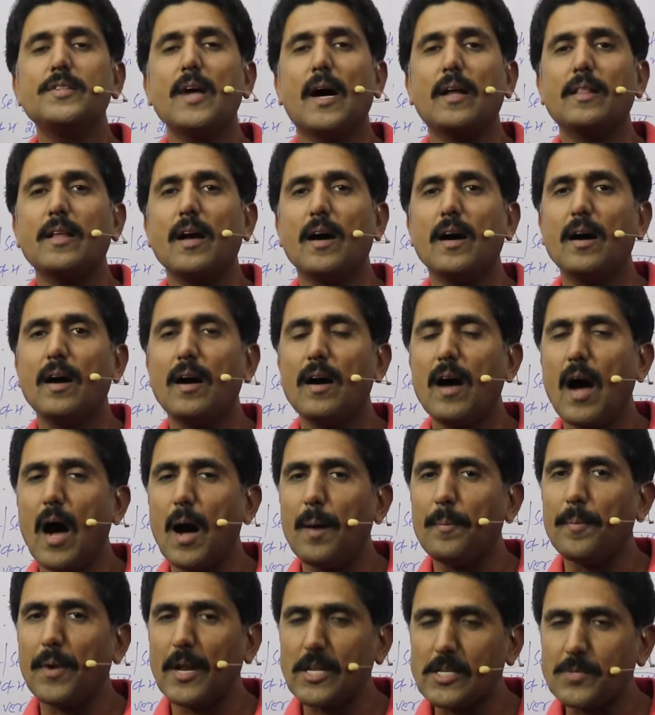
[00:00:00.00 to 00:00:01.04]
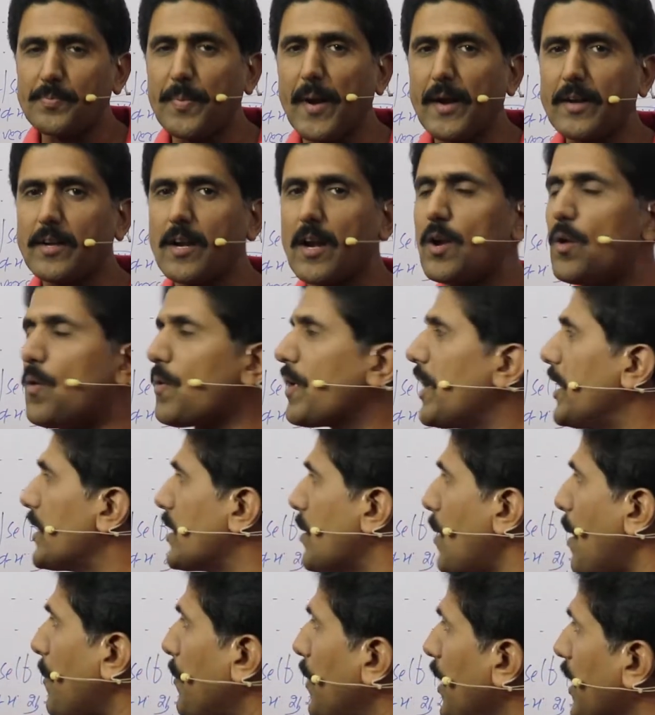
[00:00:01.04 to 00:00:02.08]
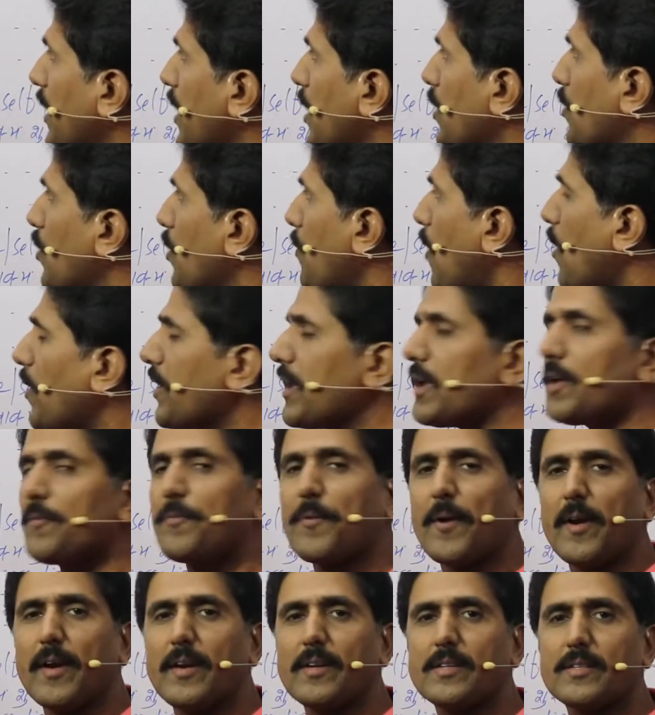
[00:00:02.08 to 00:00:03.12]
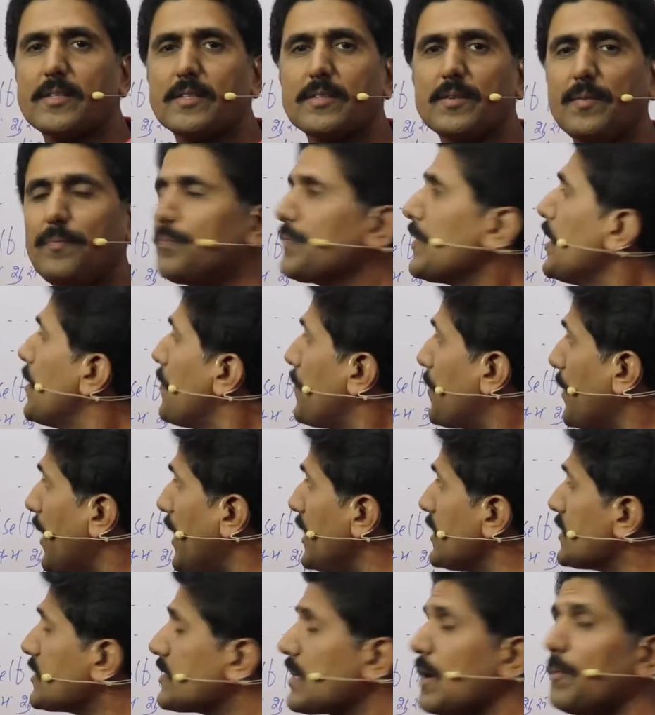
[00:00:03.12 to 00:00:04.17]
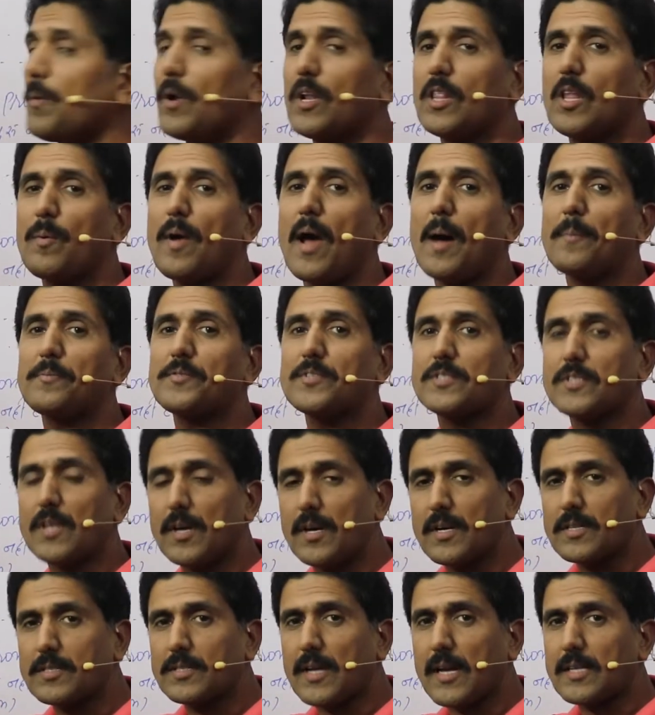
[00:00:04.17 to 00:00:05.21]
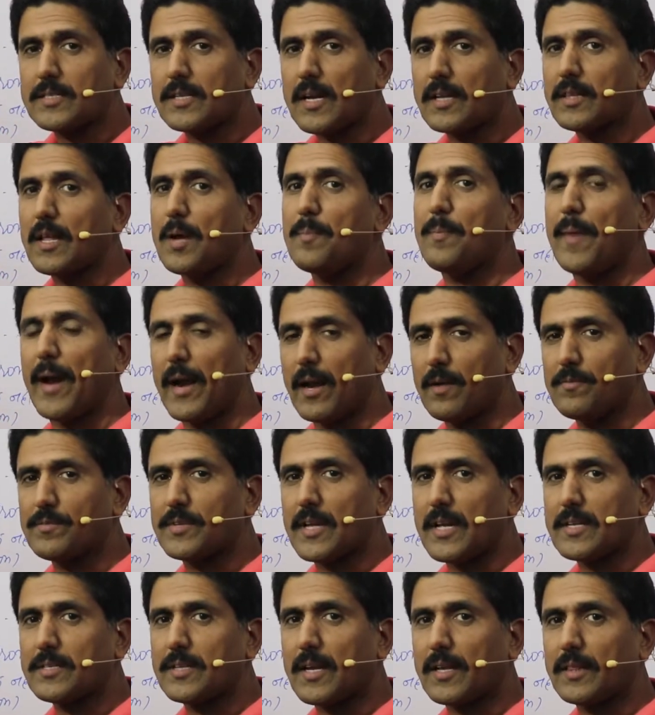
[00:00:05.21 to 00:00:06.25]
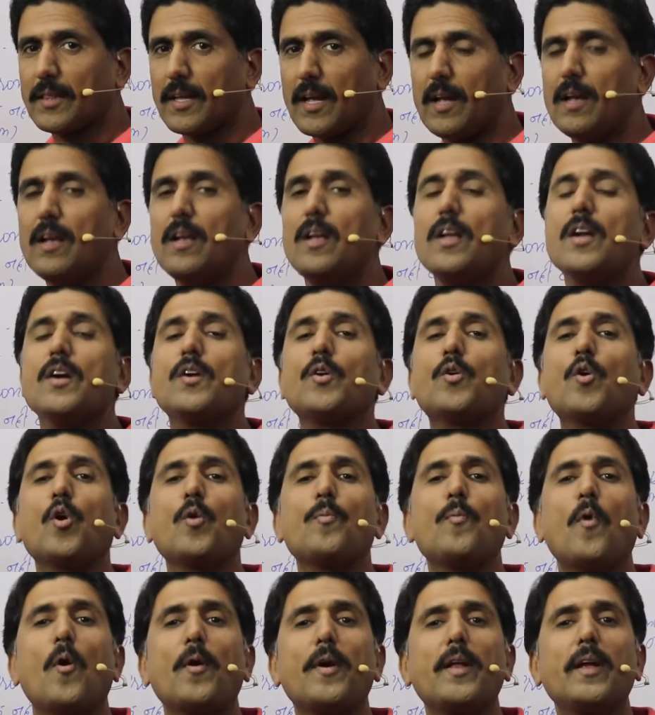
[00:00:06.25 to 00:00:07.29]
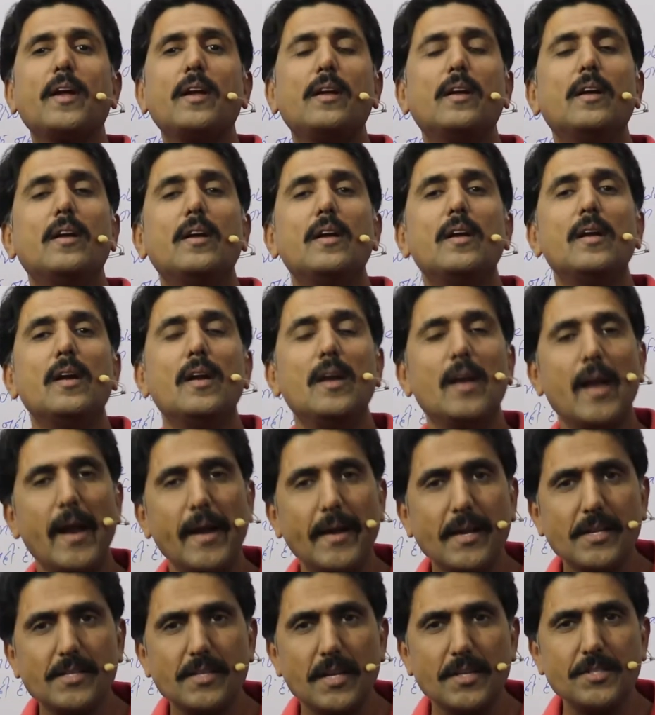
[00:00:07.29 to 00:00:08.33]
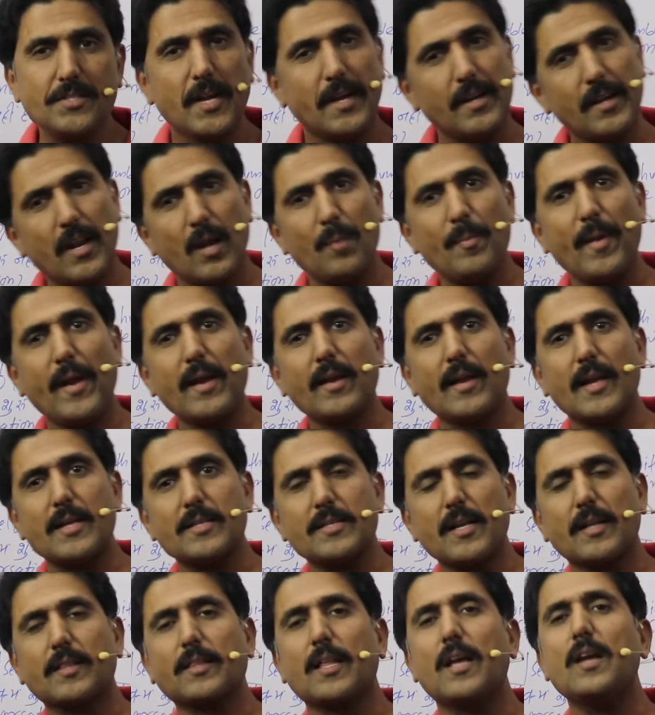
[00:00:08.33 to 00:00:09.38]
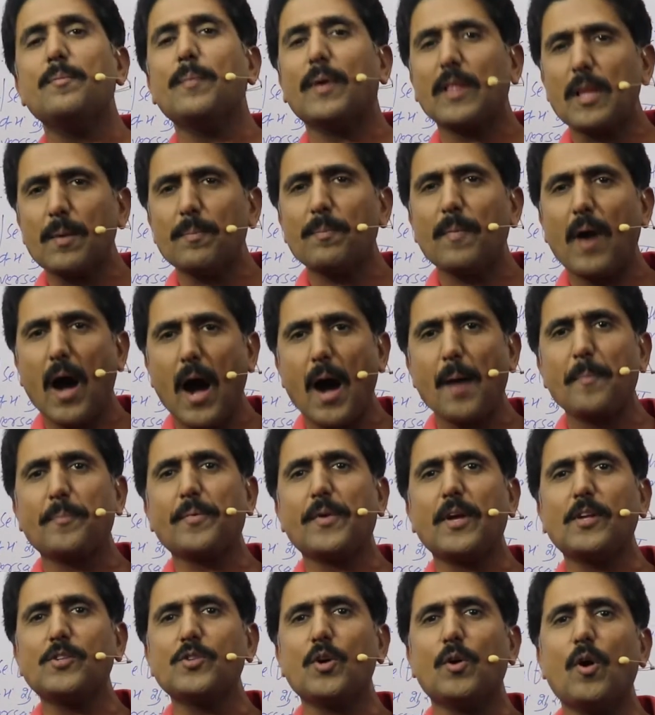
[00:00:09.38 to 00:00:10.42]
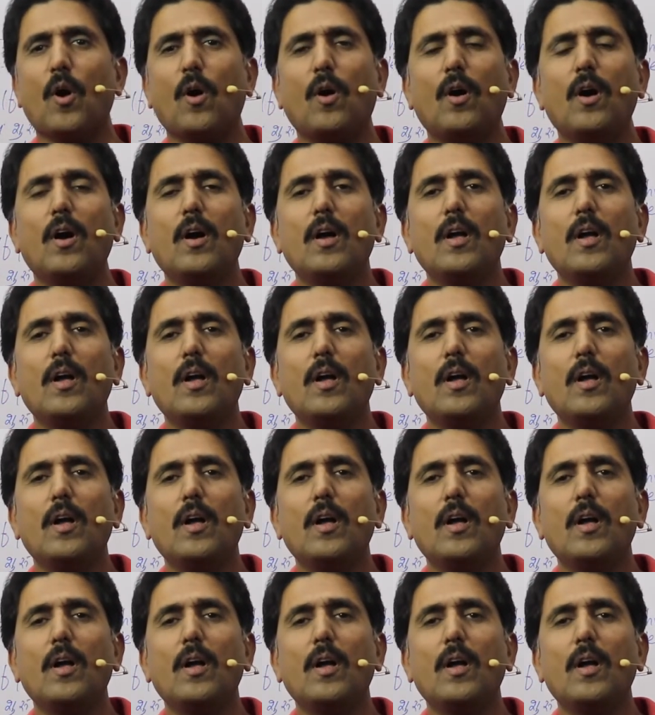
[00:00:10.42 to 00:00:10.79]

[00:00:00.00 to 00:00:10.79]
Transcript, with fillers: ज्यादा आप रेस्पेक्टेड लोग हैं तो आप बोलेंगे गुड मॉर्निंग फ्रेंड्स फ्रेंड्स ना बोलते हुए आप सर्स कह सकते हैं मैडम कह सकते हैं गुड मॉर्निंग लेडीज एंड जेंटलमैन कह सकते हैं मतलब आपके जो